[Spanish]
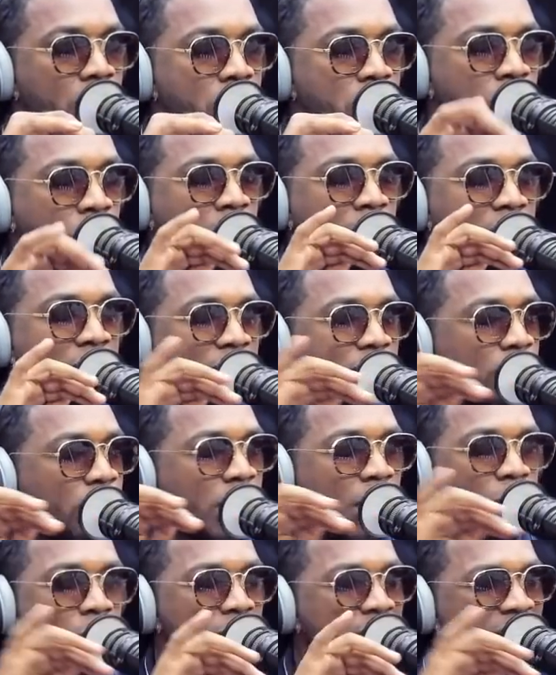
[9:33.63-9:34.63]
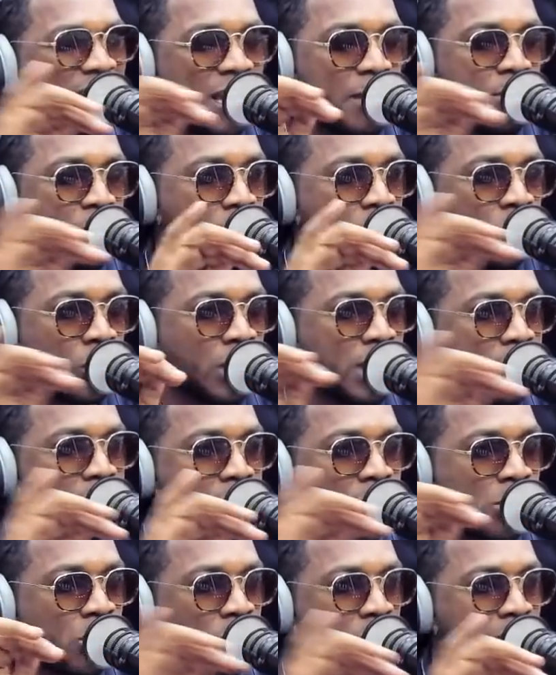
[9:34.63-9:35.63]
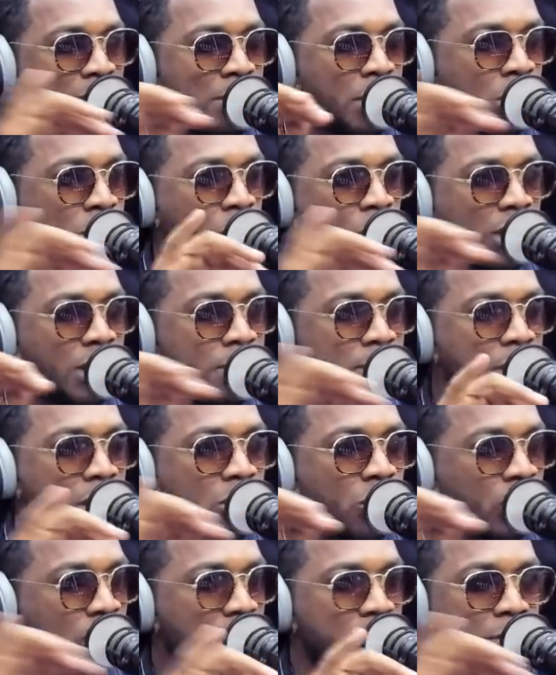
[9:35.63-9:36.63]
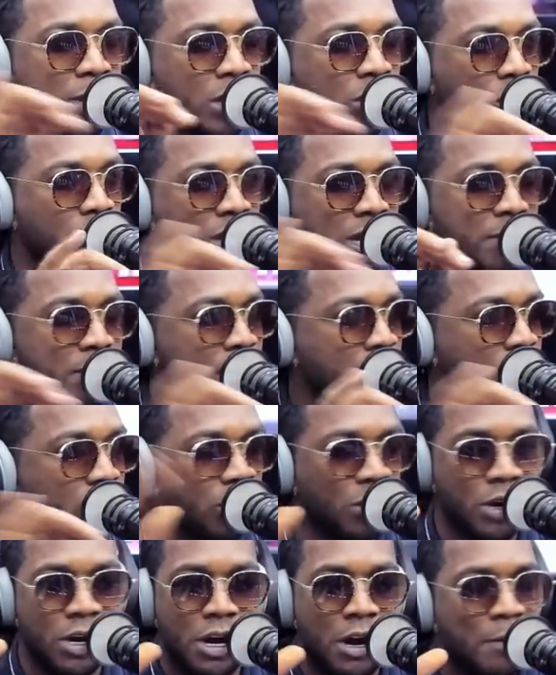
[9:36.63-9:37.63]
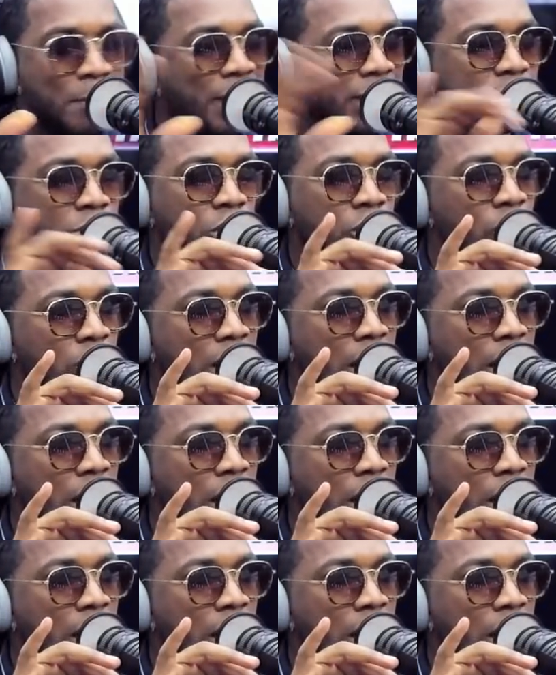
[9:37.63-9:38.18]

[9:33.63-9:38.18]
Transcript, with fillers: Yo estaba enfocado en químico, químico, químico, químico, químico, químico, para todos los